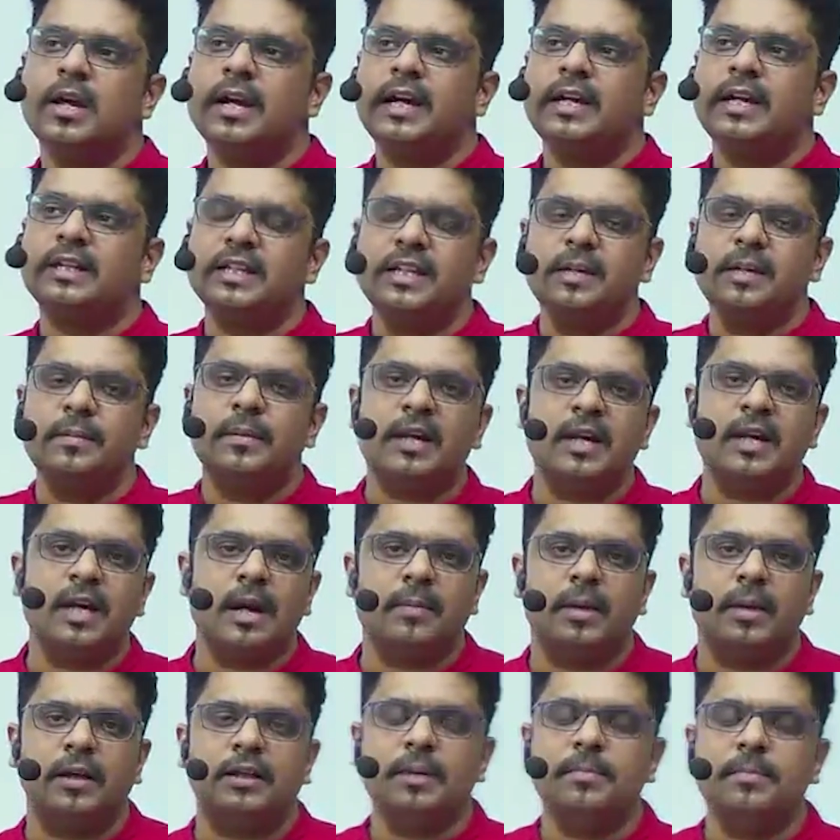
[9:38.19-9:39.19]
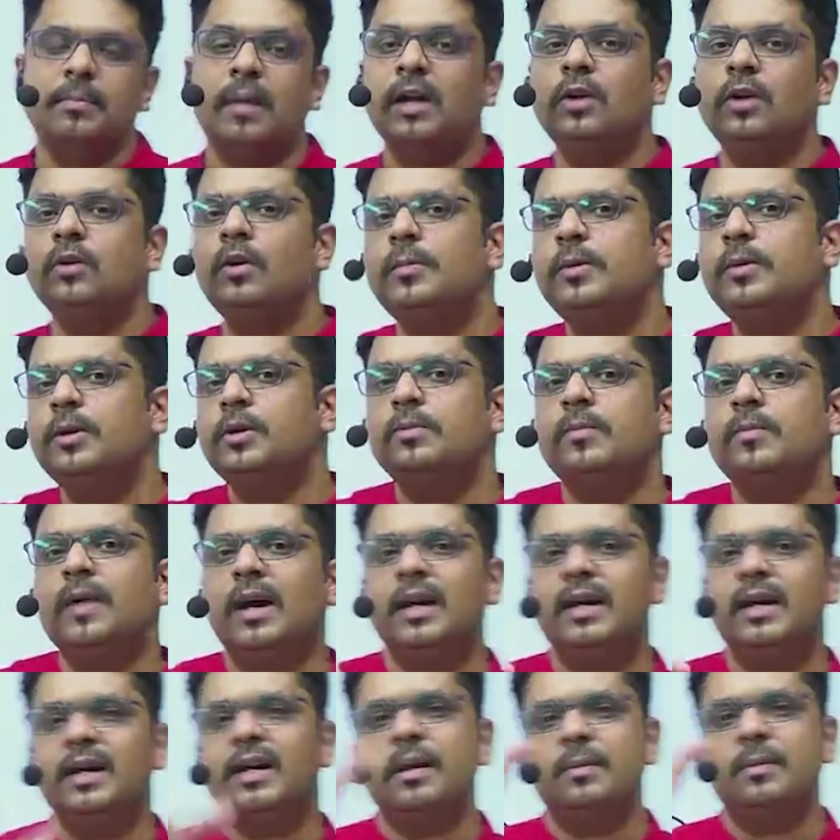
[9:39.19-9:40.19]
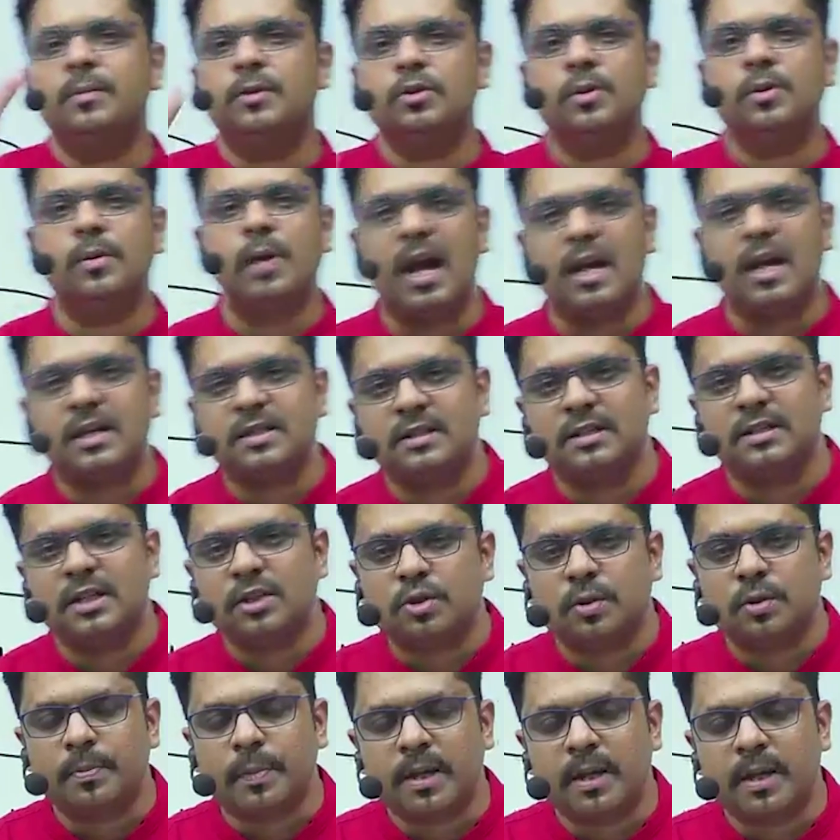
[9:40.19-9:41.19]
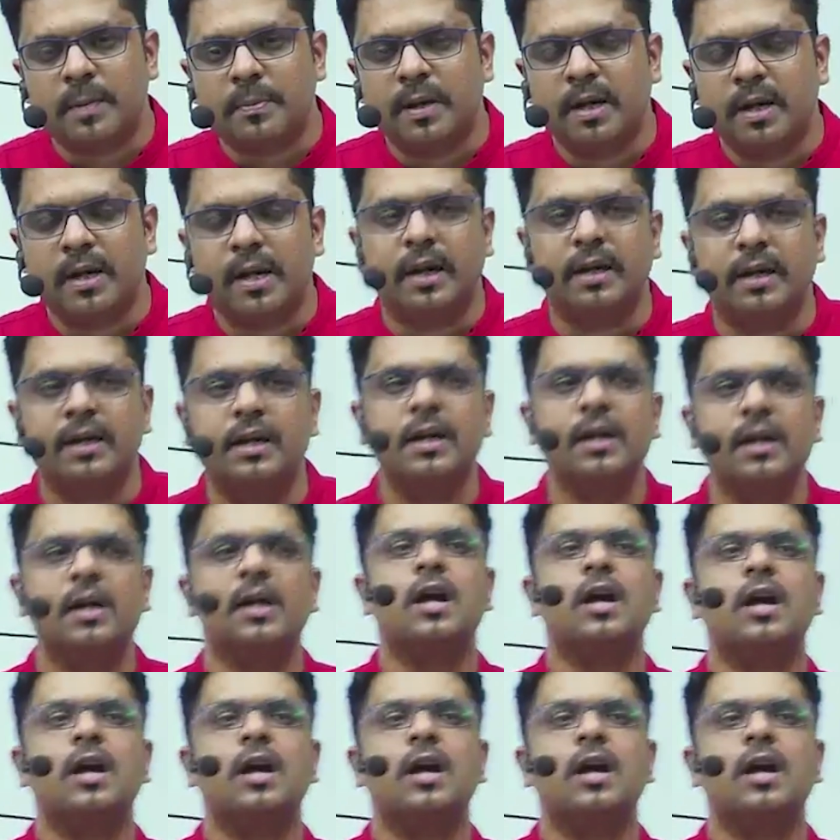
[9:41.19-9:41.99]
इतनी बड़ी आबादी मान लो अभी तुम्हारे घर में जो आज दस रुपए की ब्रेड आ रही है